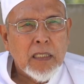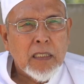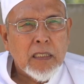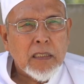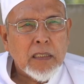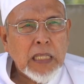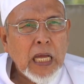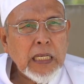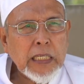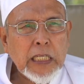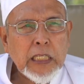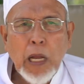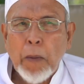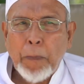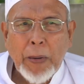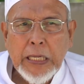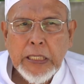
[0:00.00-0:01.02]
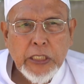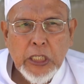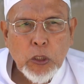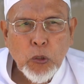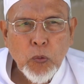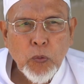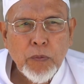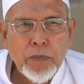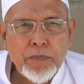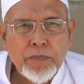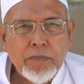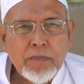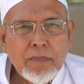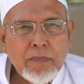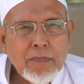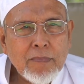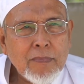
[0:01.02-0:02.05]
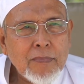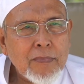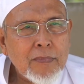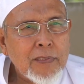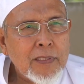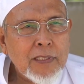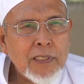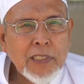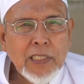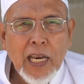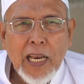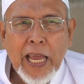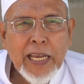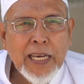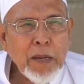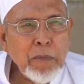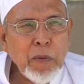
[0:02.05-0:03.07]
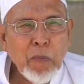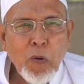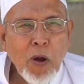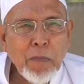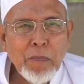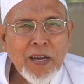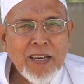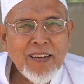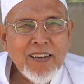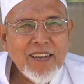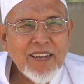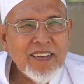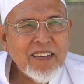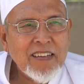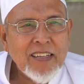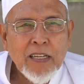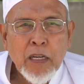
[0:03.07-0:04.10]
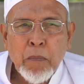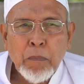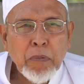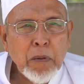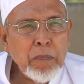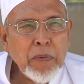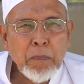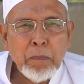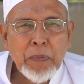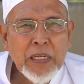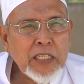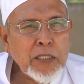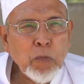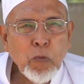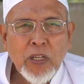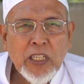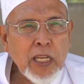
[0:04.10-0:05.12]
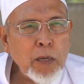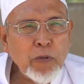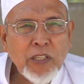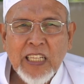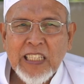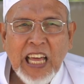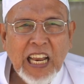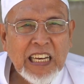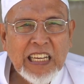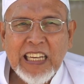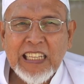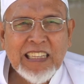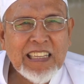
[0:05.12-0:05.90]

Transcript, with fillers: target yang paling jitu selain Nabi Muhammad pemimpin semua tidak punya target.